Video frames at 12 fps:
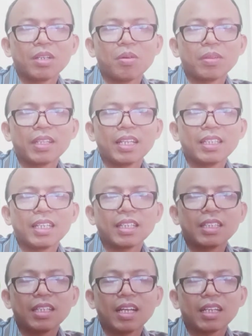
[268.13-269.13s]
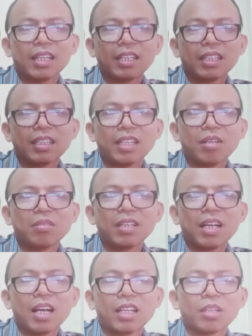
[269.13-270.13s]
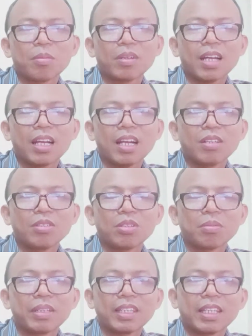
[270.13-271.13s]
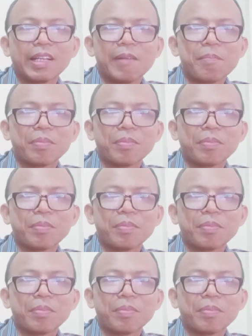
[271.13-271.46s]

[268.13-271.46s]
konten yang akan kita unggah ataupun kanal YouTube kita.